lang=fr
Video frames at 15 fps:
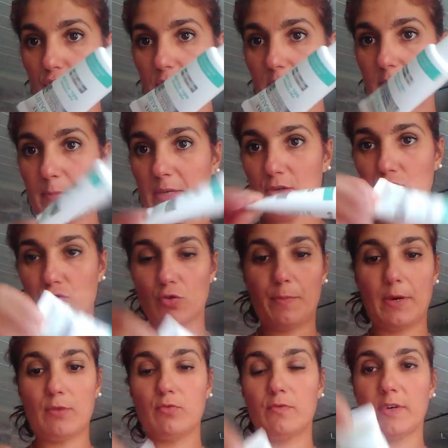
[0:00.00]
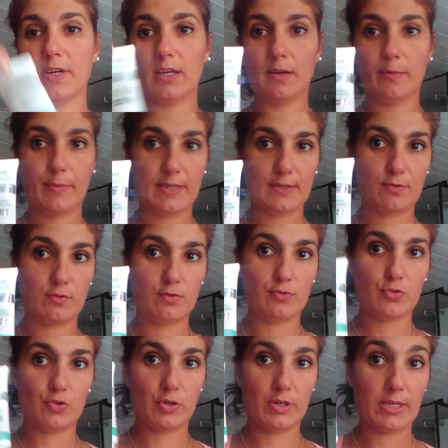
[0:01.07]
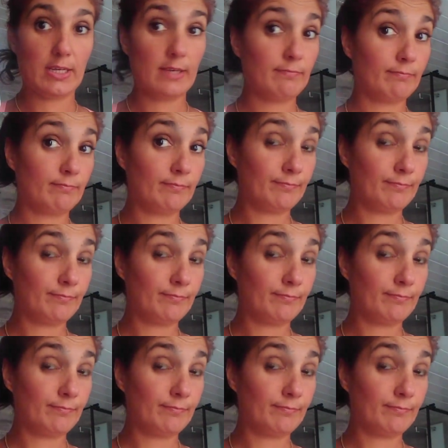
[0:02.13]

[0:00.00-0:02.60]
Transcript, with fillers: Je vais bien sûr pas l'ouvrir parce que j'en ai